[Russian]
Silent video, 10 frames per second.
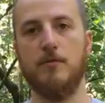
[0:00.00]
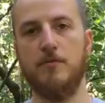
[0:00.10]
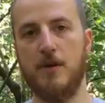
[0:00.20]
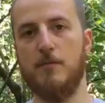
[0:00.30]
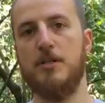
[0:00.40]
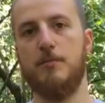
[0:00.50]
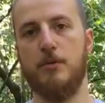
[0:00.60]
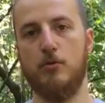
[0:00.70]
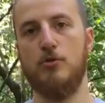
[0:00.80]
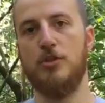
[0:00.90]
в формате
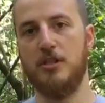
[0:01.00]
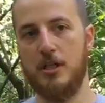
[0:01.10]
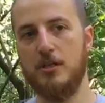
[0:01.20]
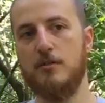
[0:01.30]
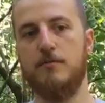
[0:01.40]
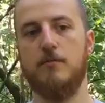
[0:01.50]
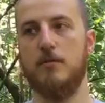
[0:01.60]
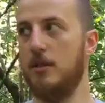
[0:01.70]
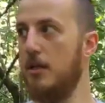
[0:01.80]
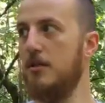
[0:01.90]
подручных средств
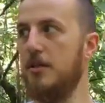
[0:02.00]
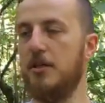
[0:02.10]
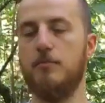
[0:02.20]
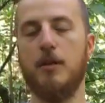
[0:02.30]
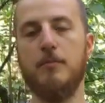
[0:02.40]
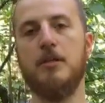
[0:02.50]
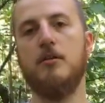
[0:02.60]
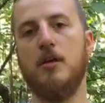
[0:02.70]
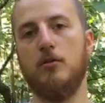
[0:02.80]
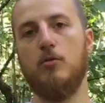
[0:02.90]
на неких
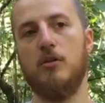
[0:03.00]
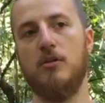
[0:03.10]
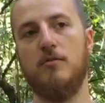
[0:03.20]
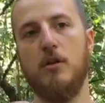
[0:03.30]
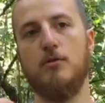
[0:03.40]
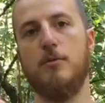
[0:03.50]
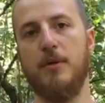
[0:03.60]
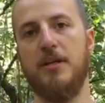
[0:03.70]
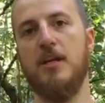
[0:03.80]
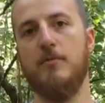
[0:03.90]
предметах, которые являются
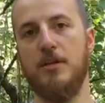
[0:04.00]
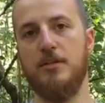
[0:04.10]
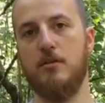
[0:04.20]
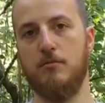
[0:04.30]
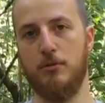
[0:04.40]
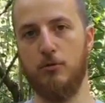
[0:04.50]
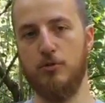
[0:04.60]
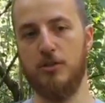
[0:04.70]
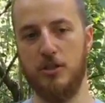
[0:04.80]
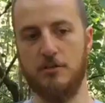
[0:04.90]
апогеем этих
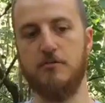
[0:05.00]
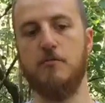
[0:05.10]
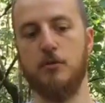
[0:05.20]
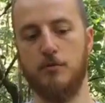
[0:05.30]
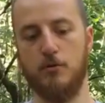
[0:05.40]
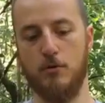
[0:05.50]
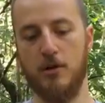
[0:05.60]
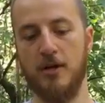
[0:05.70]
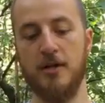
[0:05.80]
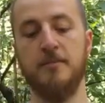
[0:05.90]
подручных средств. Вот и все.
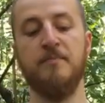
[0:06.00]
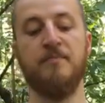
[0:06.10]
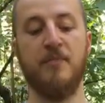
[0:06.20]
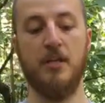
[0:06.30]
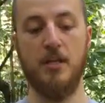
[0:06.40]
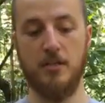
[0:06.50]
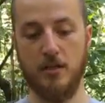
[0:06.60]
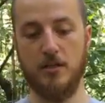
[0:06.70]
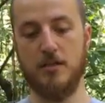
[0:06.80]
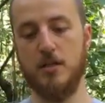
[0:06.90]
И
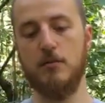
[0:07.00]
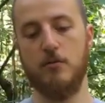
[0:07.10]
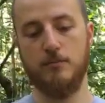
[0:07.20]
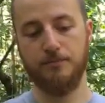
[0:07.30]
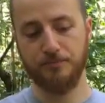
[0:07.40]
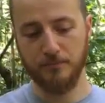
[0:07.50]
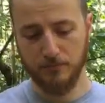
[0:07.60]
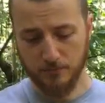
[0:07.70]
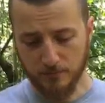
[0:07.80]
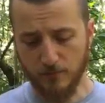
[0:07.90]
исходя из этого,
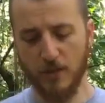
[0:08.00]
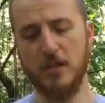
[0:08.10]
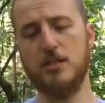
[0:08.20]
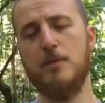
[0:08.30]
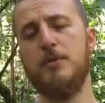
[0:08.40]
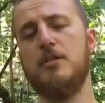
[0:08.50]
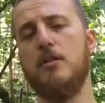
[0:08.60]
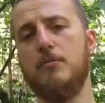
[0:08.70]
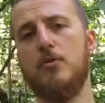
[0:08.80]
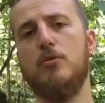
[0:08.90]
есть
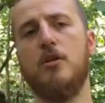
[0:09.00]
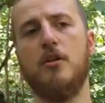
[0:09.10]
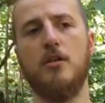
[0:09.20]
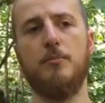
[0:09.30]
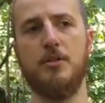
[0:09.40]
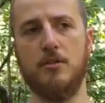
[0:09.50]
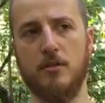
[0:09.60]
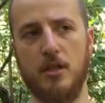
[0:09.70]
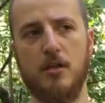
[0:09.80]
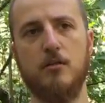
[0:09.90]
написанная методика, она написана
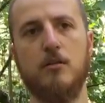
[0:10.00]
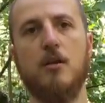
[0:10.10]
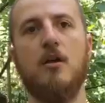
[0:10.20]
на год,